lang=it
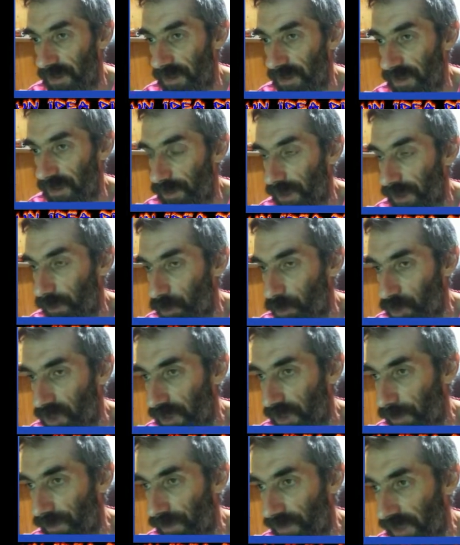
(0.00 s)
Ma la mosca
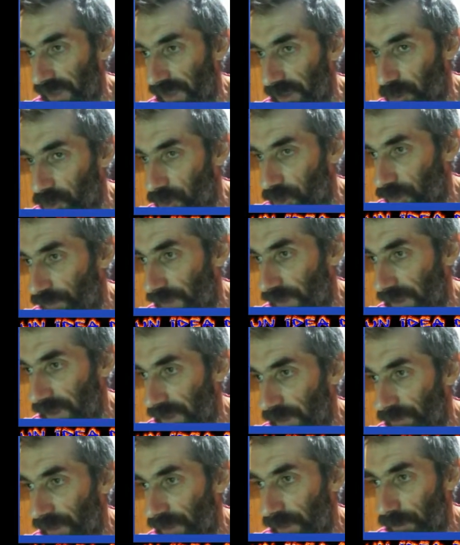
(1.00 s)
mi ha fregato, ce l'ho fatta
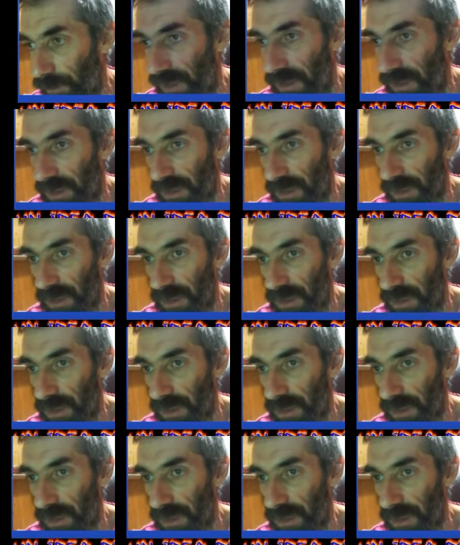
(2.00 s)
finalmente.